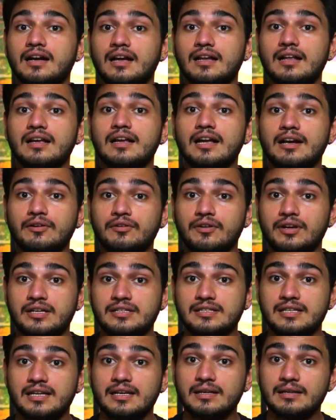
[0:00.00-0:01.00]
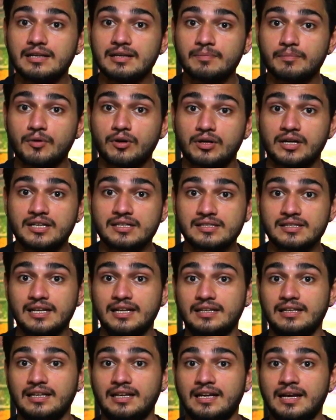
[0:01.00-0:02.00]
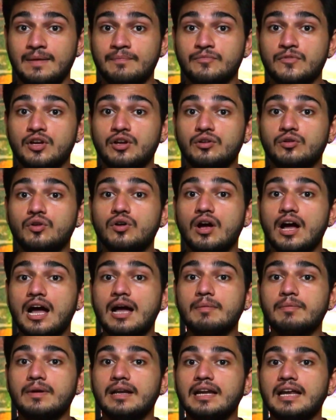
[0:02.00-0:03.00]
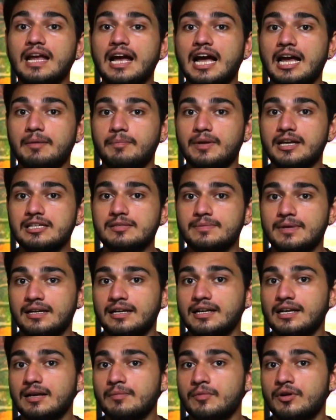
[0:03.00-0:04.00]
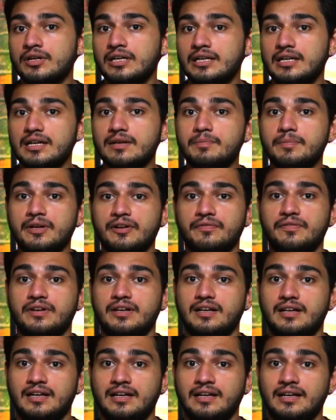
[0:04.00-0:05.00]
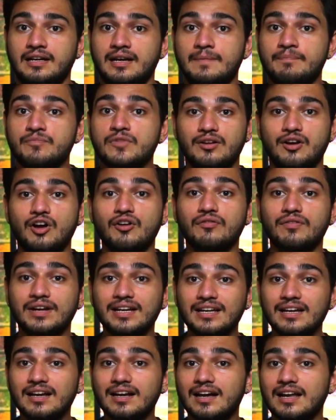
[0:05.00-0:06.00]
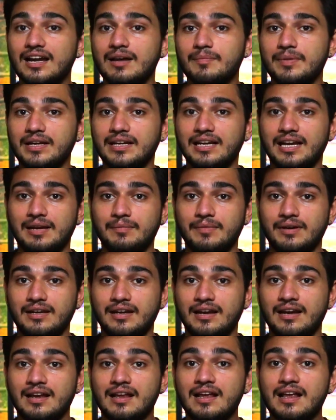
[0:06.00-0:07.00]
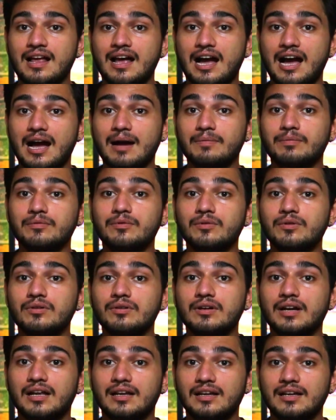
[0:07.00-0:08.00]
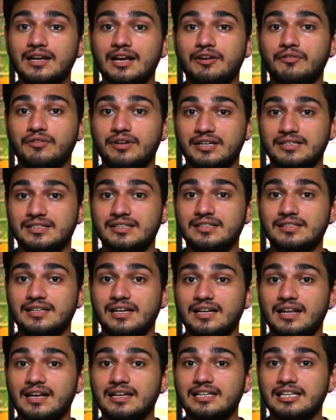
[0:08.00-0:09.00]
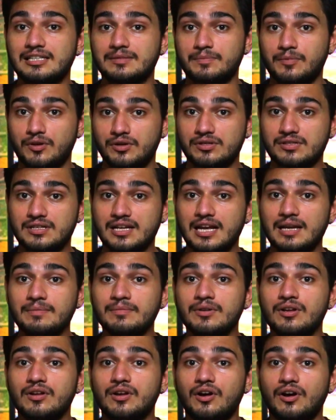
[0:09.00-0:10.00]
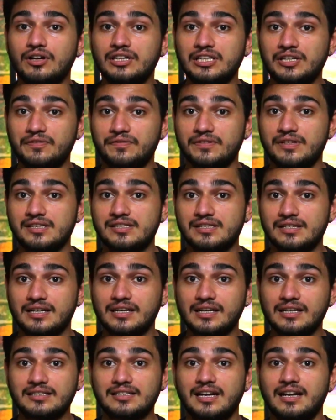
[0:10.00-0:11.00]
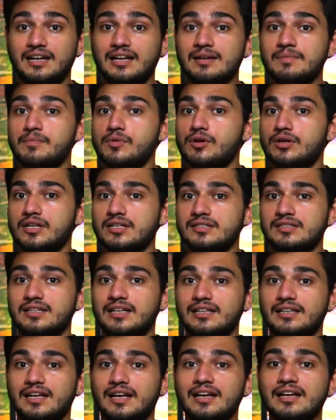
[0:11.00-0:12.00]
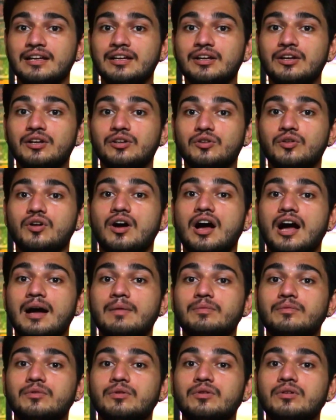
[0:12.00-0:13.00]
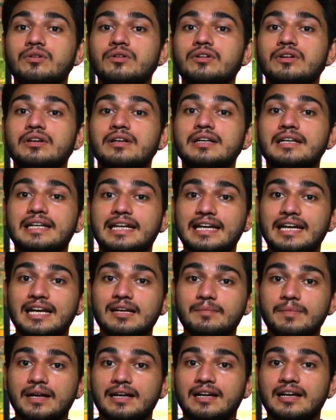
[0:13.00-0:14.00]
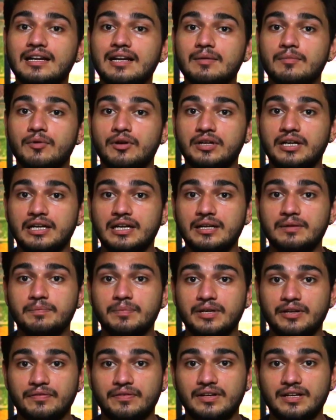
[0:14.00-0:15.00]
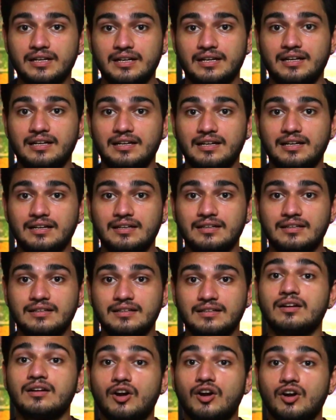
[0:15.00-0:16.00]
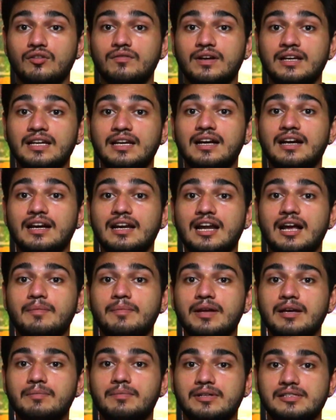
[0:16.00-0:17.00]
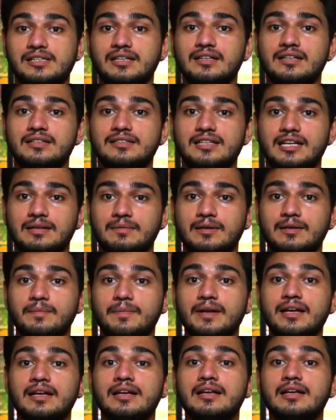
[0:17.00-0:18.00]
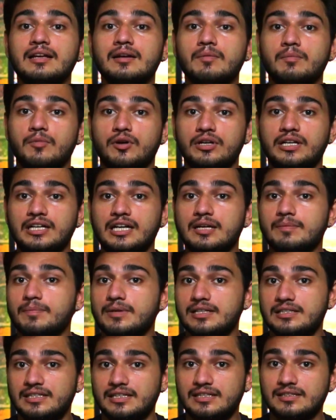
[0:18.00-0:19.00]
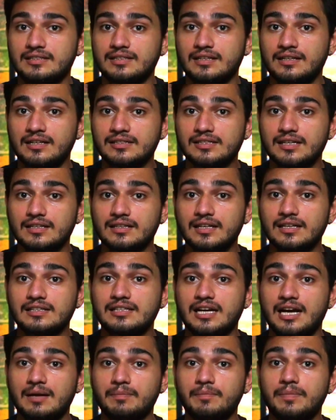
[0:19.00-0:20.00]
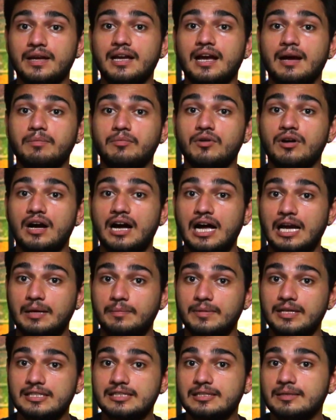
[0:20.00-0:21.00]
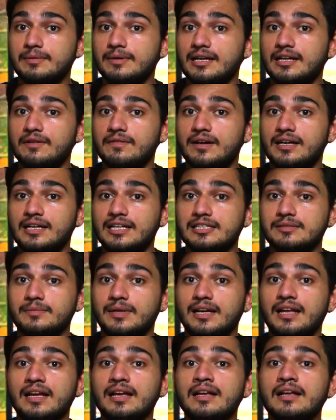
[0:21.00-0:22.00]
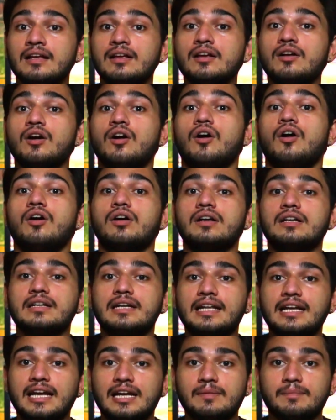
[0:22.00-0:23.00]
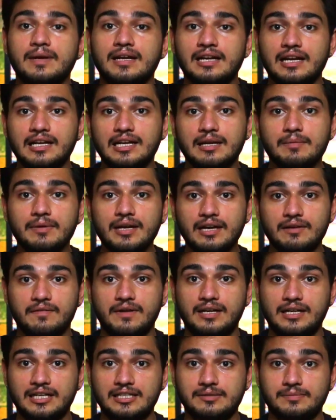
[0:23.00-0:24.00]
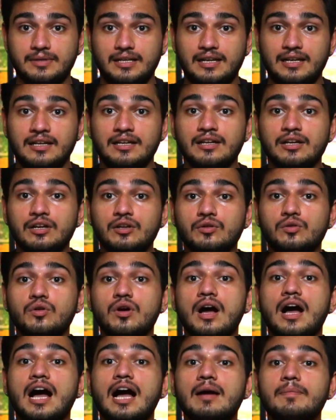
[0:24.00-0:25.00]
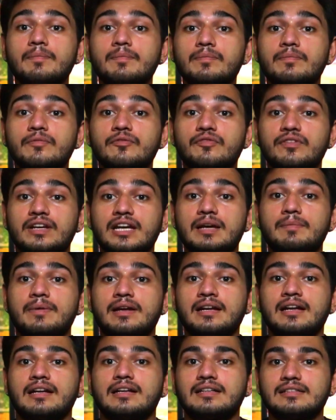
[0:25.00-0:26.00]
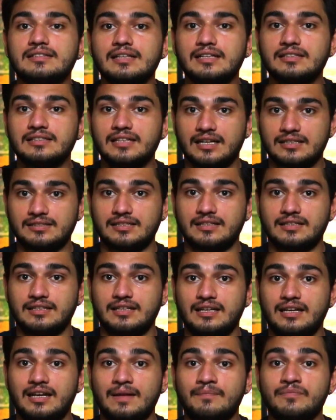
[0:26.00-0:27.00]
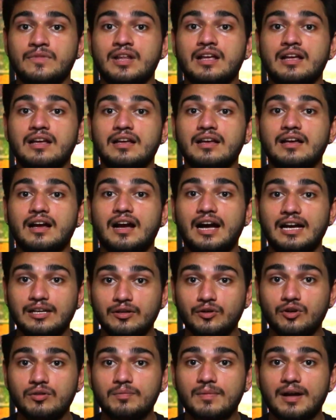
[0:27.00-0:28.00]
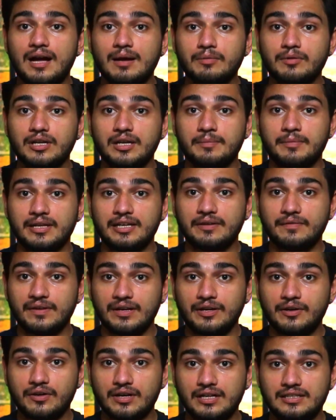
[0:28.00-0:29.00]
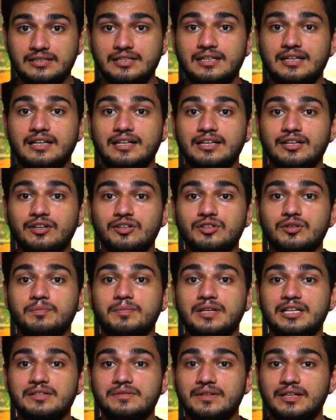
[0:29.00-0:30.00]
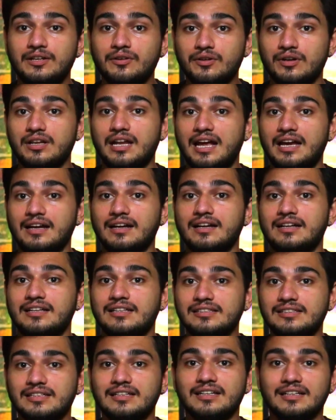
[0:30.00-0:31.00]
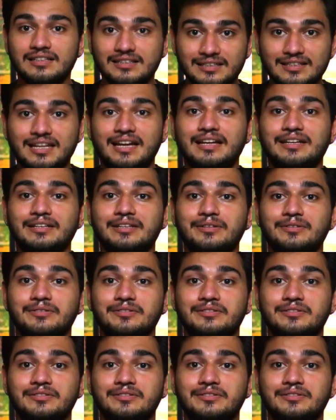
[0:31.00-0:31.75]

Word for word: कलर एक्यूरेसी इंपॉर्टेंस देती है तो आपके लिए आई पी के मॉनिटर प्रीफर करेंगे और वहीं अगर आप एक गेमर हैं आपको कलर एक्यूरेसी ज़्यादा रिस्पांस टाइम और रिफ्रेश रेट ज़्यादा इंपॉर्टेंस देता है तो आपको टी पैनल के मॉनिटर प्रीफर करेंगे और वहीं अगर आप एक बजट सेगमेंट पे मॉनिटर परचेज करना चाहते हैं जहाँ पे आपको आई की भी एडवांटेज मिले और टी पैनल के भी एडवांटेज मिले तो आप वी पैनल के साथ जा सकते हैं आई होप आपको ये मेरी वीडियो अच्छी लगी हो तो प्लीज़ वीडियो को लाइक कर दीजिएगा थैंक